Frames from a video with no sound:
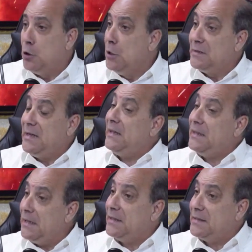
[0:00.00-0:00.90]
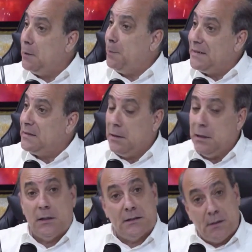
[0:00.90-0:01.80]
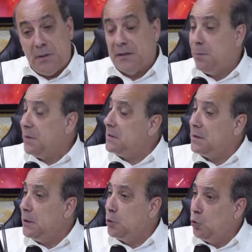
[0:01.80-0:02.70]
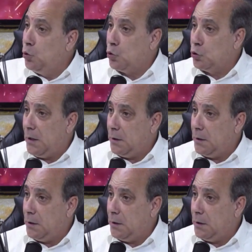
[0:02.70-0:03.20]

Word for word: Si él quiere ser presidente, se meta presidente del Club Rotario.